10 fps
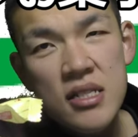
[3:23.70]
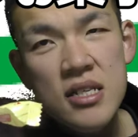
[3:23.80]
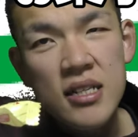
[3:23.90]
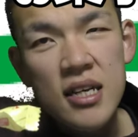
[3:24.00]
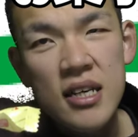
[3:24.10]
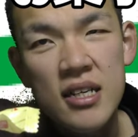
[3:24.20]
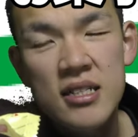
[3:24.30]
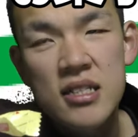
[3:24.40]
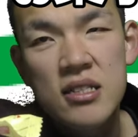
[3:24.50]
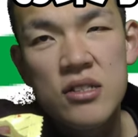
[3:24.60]
中から
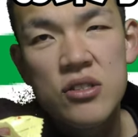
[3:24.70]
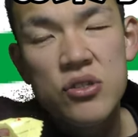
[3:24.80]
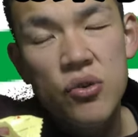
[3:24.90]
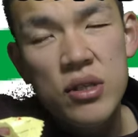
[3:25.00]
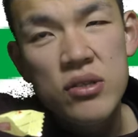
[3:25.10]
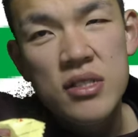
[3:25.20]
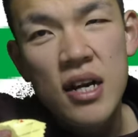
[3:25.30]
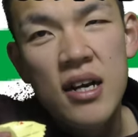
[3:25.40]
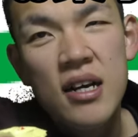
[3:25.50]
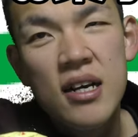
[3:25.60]
しっとりとし
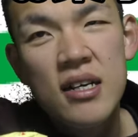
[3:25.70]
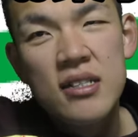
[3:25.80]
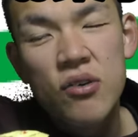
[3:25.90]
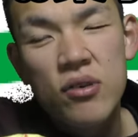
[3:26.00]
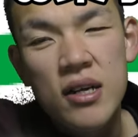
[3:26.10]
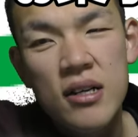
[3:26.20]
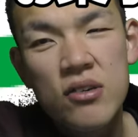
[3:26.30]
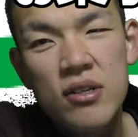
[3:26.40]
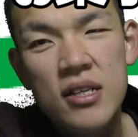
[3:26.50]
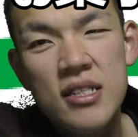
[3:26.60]
た食感
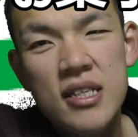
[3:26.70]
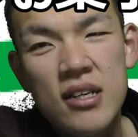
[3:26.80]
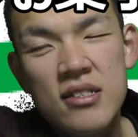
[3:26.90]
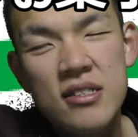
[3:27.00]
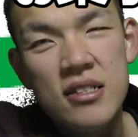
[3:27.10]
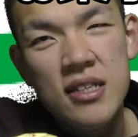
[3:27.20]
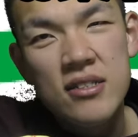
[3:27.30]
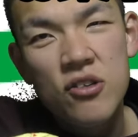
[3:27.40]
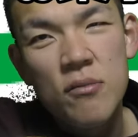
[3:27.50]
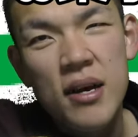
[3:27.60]
の生地が来るんですが
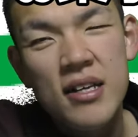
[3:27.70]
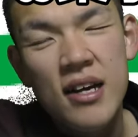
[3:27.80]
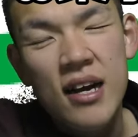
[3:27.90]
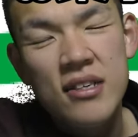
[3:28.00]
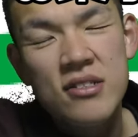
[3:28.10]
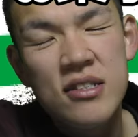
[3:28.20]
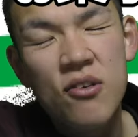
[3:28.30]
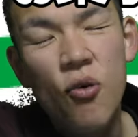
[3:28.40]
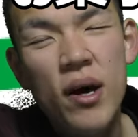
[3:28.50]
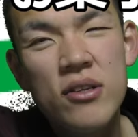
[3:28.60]
その前に来る
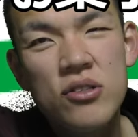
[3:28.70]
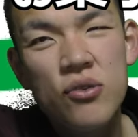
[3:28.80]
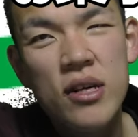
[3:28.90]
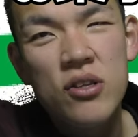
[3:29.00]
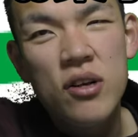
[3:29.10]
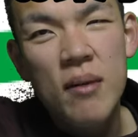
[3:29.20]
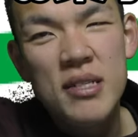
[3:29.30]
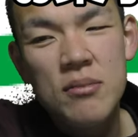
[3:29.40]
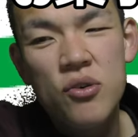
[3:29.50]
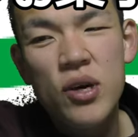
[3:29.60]
ホワイトチョコレートの甘
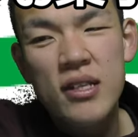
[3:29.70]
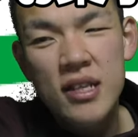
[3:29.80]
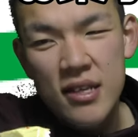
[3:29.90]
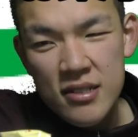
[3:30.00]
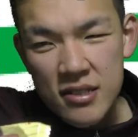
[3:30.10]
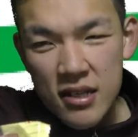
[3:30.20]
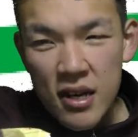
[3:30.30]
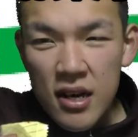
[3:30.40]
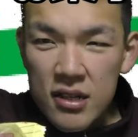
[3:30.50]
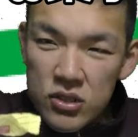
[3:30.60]
さも良かったです
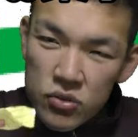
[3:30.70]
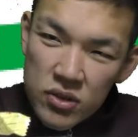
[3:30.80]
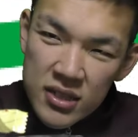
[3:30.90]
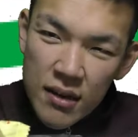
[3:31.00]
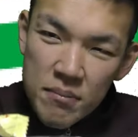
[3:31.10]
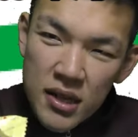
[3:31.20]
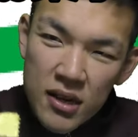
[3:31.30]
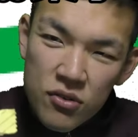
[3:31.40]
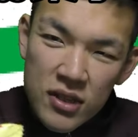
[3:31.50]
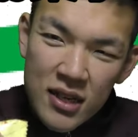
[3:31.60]
ちょっと酸味があ
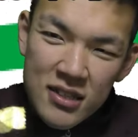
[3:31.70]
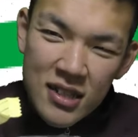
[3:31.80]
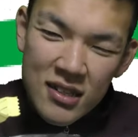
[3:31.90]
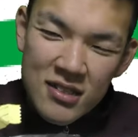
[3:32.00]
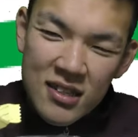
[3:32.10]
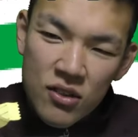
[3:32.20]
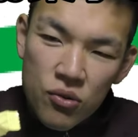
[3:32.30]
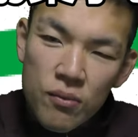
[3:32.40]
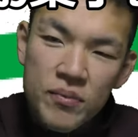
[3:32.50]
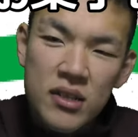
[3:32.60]
るように感じたんですけ
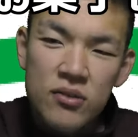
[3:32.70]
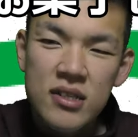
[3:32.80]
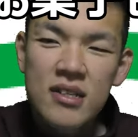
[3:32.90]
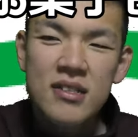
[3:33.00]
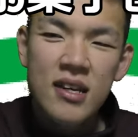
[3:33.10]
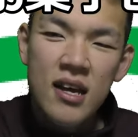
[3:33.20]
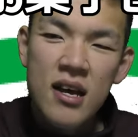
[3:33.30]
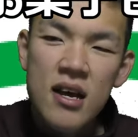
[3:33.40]
ど気のせいですかね